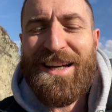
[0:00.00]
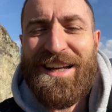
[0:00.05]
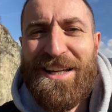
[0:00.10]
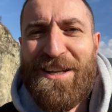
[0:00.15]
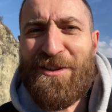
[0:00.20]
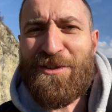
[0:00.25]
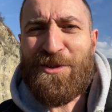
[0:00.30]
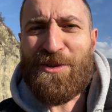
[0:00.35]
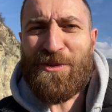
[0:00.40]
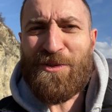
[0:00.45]

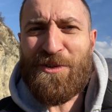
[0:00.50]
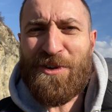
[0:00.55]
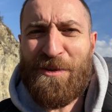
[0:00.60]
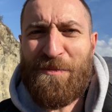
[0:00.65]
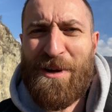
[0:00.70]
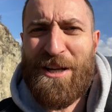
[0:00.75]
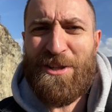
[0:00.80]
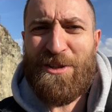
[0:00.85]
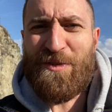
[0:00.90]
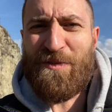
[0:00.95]
Io sono
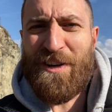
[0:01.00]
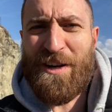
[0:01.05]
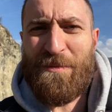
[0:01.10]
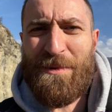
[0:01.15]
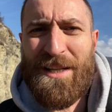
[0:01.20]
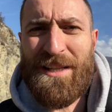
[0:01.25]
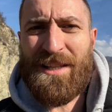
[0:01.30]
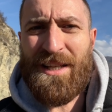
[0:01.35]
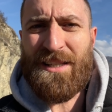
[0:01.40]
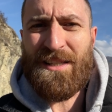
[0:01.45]
rimasto
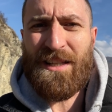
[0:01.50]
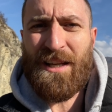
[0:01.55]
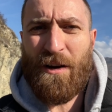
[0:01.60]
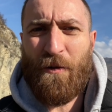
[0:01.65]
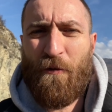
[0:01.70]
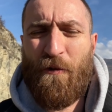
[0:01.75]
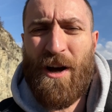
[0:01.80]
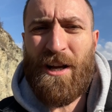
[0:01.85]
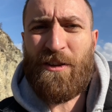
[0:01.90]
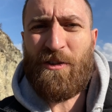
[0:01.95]
veramente
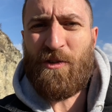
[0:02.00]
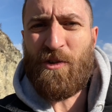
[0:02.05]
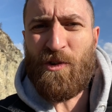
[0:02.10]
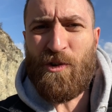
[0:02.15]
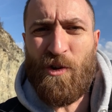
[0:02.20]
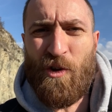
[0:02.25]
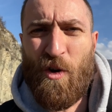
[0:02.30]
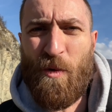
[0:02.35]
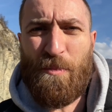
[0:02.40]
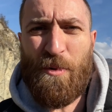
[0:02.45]
esterrefatto,
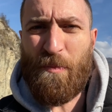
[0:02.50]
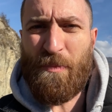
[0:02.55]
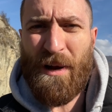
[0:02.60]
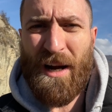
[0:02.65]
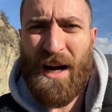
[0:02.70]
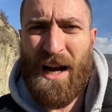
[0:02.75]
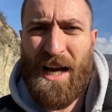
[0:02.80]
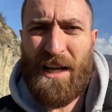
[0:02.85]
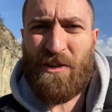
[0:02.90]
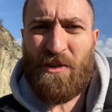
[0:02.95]
non ho più
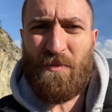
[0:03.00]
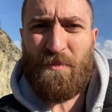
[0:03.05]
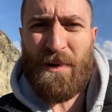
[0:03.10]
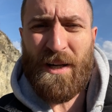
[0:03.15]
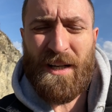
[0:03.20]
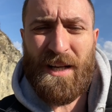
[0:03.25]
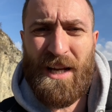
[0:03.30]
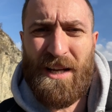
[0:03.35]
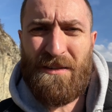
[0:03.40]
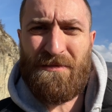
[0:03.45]
parlato
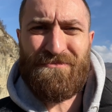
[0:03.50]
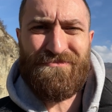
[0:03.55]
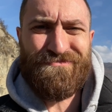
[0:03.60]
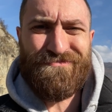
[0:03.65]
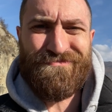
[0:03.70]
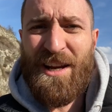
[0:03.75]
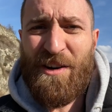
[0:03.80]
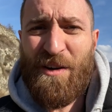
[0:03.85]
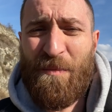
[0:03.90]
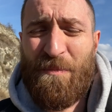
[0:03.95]
perché
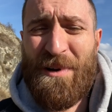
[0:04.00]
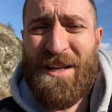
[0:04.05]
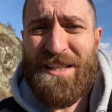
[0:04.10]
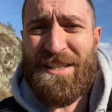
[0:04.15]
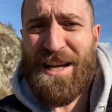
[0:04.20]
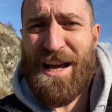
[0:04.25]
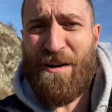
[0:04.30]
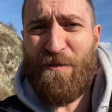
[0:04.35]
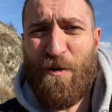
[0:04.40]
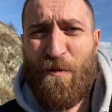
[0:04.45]
non
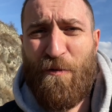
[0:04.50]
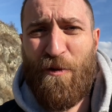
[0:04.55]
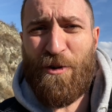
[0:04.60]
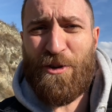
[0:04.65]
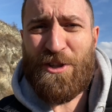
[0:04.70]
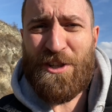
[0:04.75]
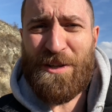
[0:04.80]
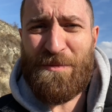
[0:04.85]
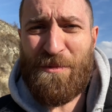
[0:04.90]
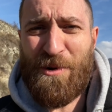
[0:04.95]
pensavo
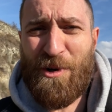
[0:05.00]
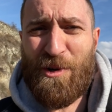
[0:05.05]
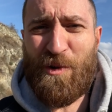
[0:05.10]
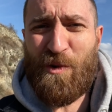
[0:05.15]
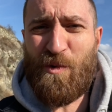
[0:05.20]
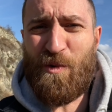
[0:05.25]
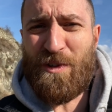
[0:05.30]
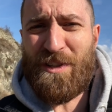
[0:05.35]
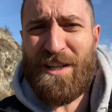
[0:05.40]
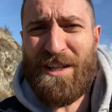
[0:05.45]
fosse molto
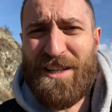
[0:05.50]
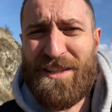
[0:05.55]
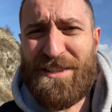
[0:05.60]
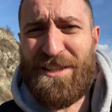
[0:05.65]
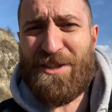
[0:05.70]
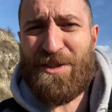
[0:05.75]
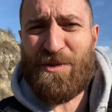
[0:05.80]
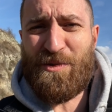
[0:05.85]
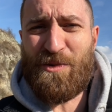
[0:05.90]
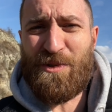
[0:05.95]
utile
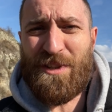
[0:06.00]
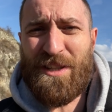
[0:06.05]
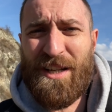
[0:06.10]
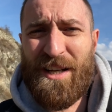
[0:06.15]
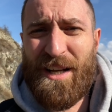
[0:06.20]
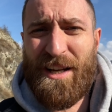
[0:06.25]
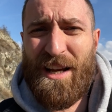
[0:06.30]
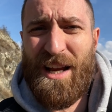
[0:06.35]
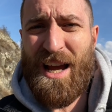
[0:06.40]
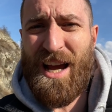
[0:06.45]

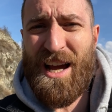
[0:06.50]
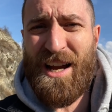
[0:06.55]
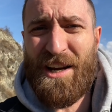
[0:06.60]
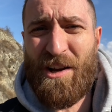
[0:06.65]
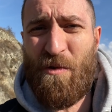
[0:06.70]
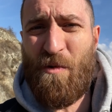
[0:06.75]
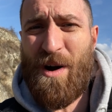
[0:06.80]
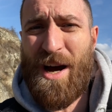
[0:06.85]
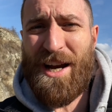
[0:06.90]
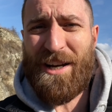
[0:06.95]
discutere a
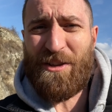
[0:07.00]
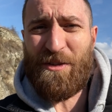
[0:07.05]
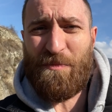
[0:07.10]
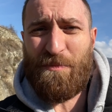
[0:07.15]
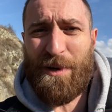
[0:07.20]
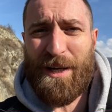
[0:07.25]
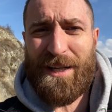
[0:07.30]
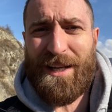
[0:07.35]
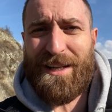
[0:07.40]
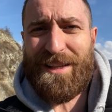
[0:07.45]
riguardo
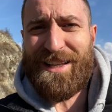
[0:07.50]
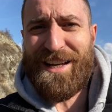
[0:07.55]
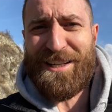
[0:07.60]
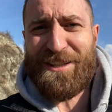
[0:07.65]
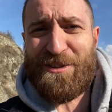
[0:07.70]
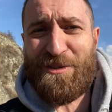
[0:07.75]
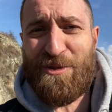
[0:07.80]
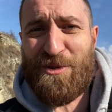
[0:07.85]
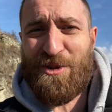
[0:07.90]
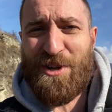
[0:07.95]
perché
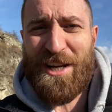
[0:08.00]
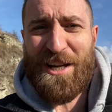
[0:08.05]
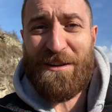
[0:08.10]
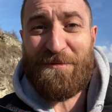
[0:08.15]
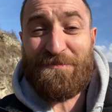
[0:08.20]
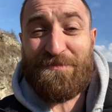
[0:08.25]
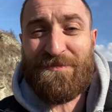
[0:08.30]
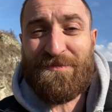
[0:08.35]
tanto cioè